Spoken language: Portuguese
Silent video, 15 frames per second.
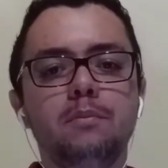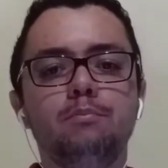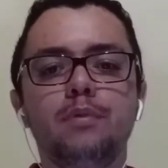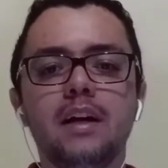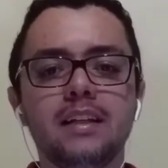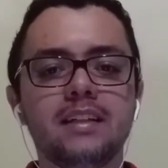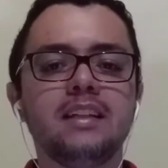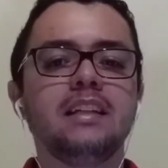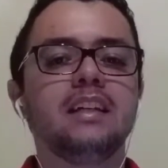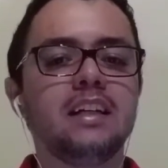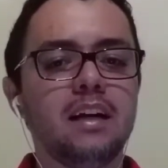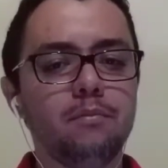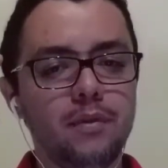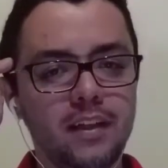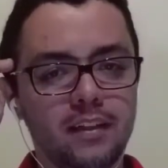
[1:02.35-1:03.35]
passa na
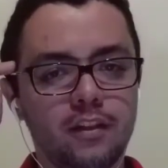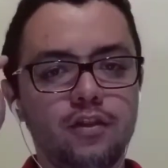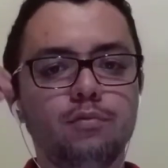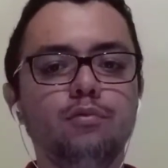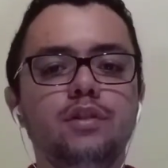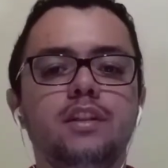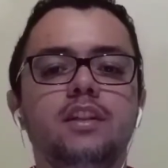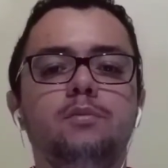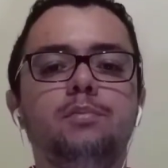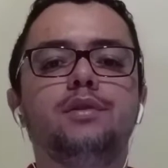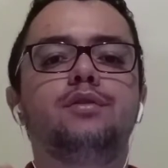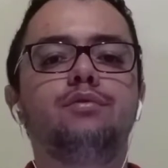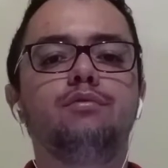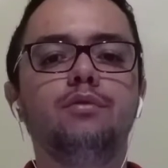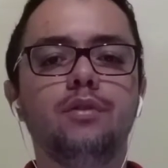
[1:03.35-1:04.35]
cabeça de muitas
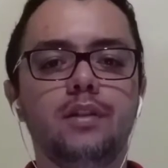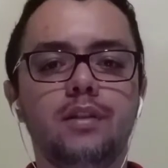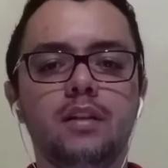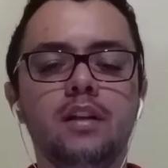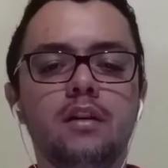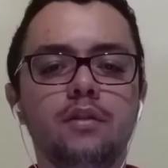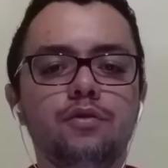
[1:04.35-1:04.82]
pessoas